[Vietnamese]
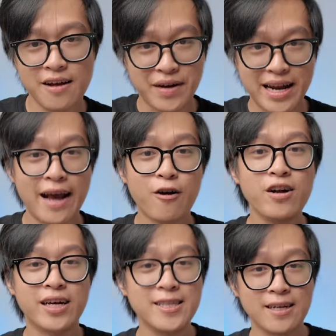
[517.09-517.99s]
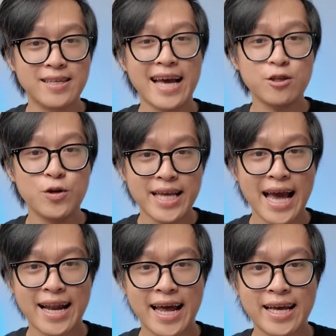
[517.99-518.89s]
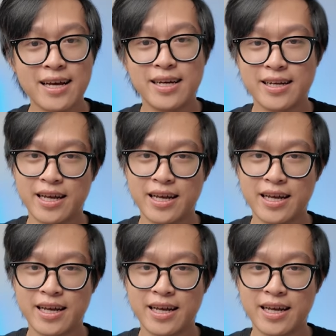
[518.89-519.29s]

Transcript: Và để có được cái trực giác chuyên gia này á,